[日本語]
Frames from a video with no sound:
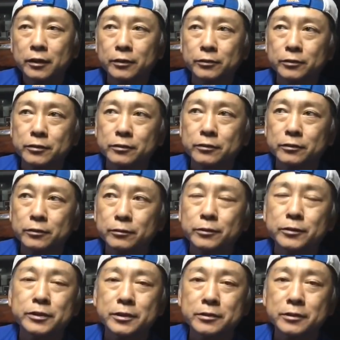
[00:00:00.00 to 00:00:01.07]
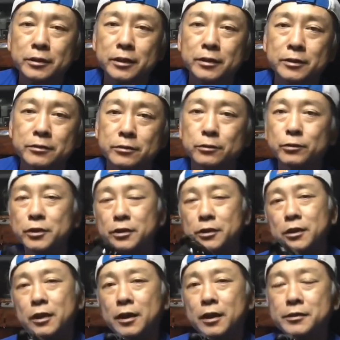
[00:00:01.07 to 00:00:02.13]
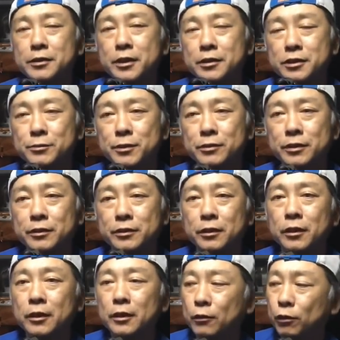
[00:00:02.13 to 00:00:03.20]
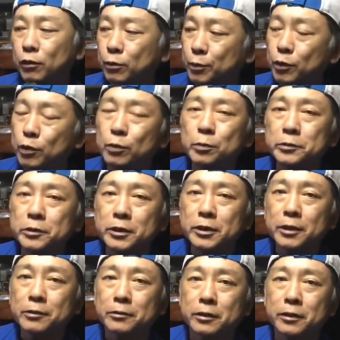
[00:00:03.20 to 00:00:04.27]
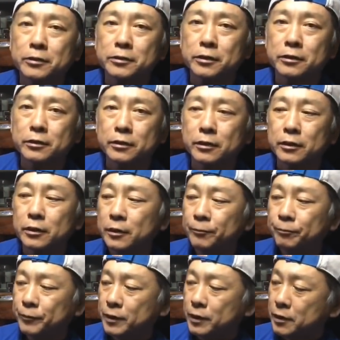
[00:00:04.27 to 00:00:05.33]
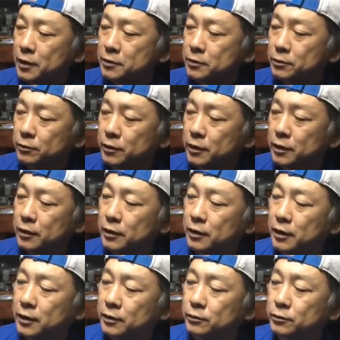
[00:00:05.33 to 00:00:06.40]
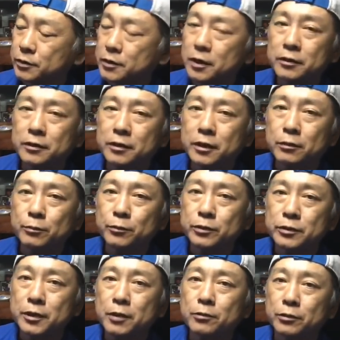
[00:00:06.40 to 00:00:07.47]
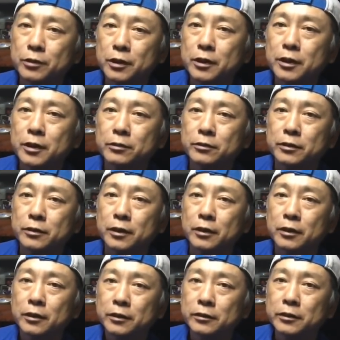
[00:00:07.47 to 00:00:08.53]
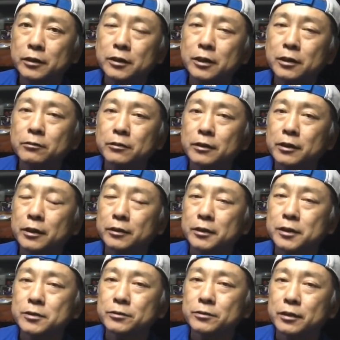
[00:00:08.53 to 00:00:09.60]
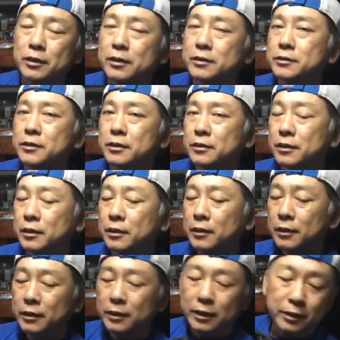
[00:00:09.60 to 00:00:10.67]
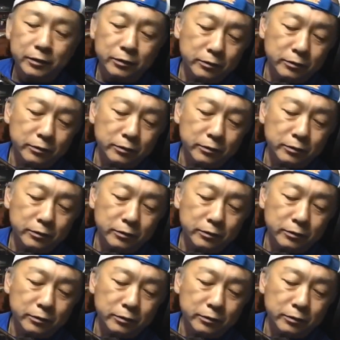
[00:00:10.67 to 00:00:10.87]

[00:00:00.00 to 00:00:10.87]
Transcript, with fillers: あの、フルサイズに換算すると、これ2880なんで、ほぼほぼ似たような感じなんでね。で、レンズのね、あの、設計も結構似通ってて、似たような絵が出そうな感じなんで、あ